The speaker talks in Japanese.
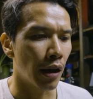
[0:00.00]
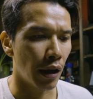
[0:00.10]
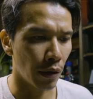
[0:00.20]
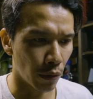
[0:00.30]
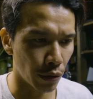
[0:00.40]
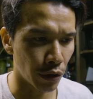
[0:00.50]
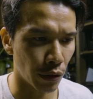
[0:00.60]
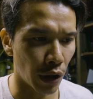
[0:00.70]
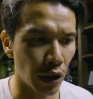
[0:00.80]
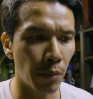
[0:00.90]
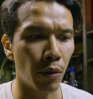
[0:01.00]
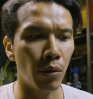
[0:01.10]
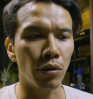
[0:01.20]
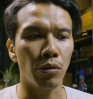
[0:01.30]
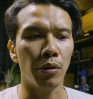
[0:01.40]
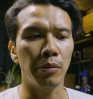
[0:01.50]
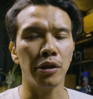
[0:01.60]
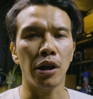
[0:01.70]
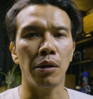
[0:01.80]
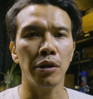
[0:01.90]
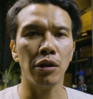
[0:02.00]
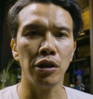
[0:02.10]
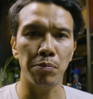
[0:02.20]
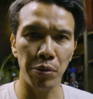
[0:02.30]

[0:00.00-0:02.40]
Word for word: えー、ご存知の方も多いと思いますが、私、